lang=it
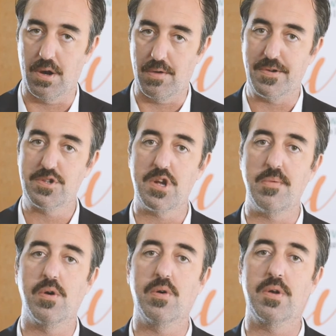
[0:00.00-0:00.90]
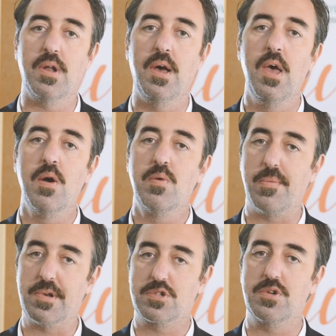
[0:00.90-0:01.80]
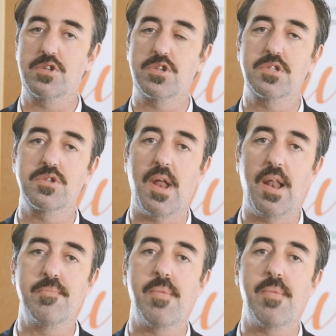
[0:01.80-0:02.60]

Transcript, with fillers: Lo facciamo con una persona eccezionale,